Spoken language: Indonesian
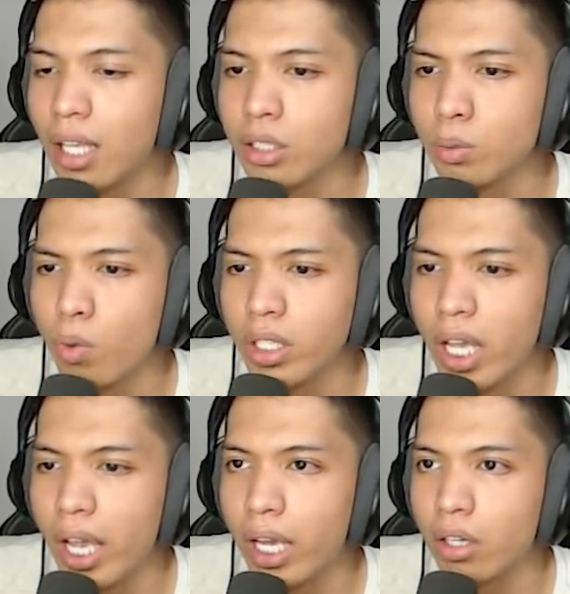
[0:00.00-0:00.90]
semuanya
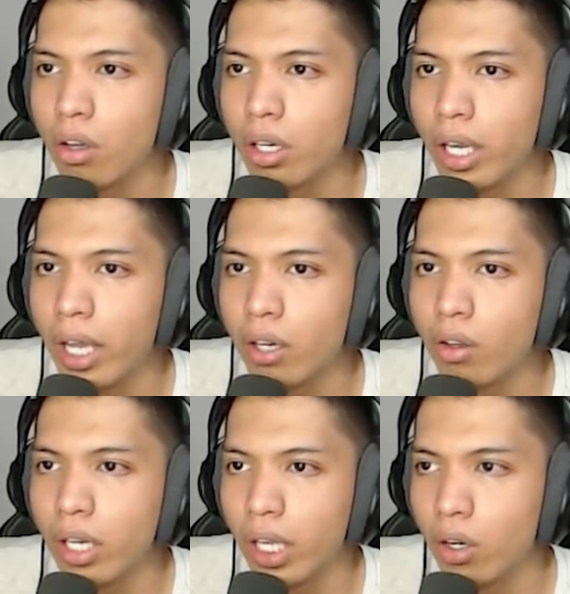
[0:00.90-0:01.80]
error
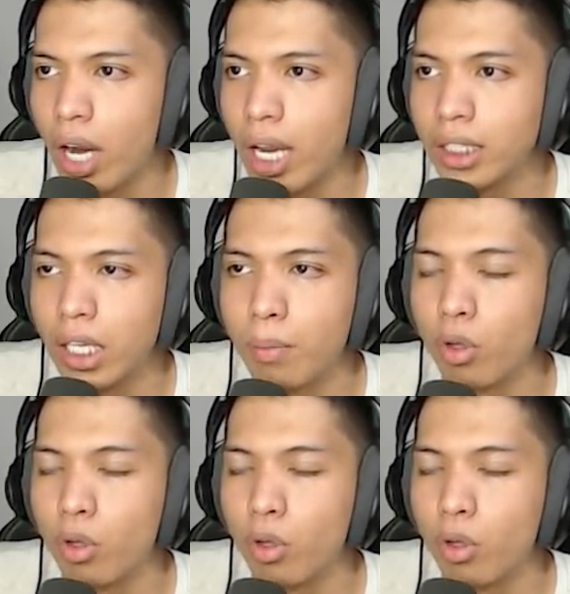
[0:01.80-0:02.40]
error error alias ya,